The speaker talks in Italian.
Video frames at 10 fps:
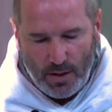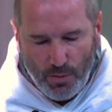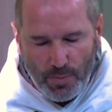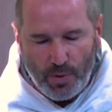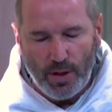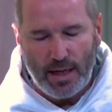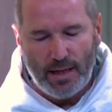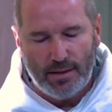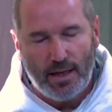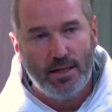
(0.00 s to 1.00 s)
Noi poi in
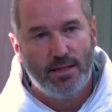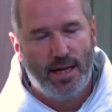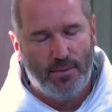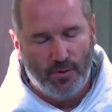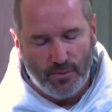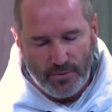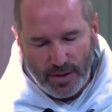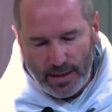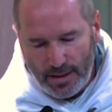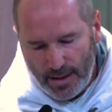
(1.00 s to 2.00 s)
realtà siamo
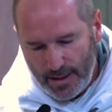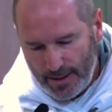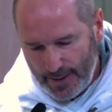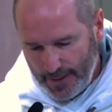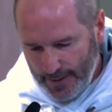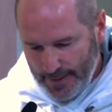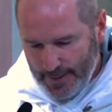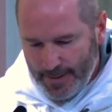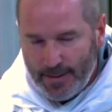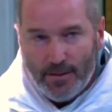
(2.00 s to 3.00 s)
figli che
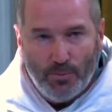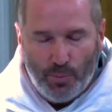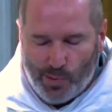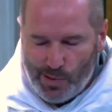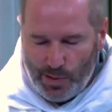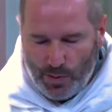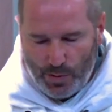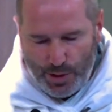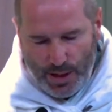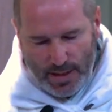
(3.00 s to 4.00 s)
un po'
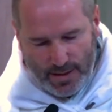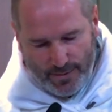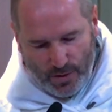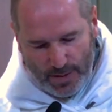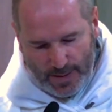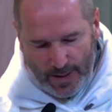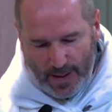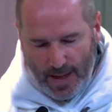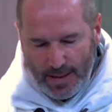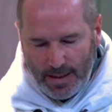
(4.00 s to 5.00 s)
incoscienti, a volte
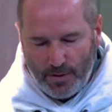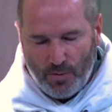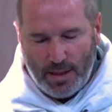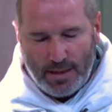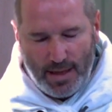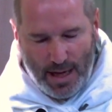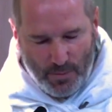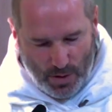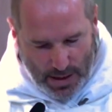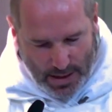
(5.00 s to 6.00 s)
ingrati, che
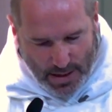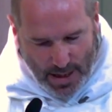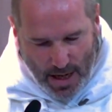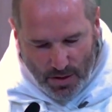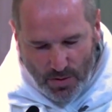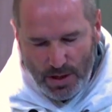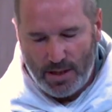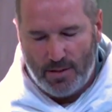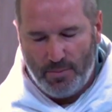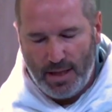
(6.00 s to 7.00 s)
domandiamo il sasso, il
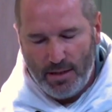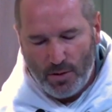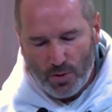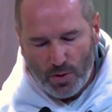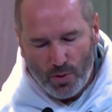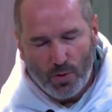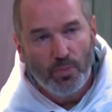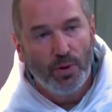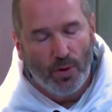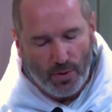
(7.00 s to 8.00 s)
serpente, lo
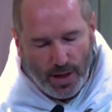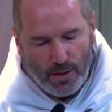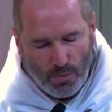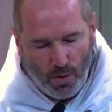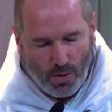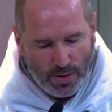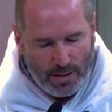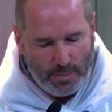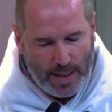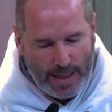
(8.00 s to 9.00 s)
scorpione al luogo
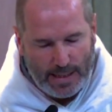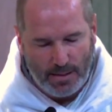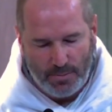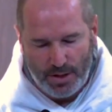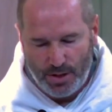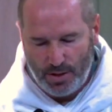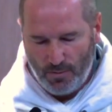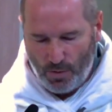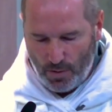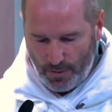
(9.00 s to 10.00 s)
del pane, del pesce e
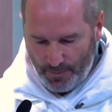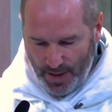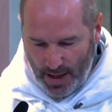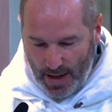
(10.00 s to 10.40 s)
dell'uovo.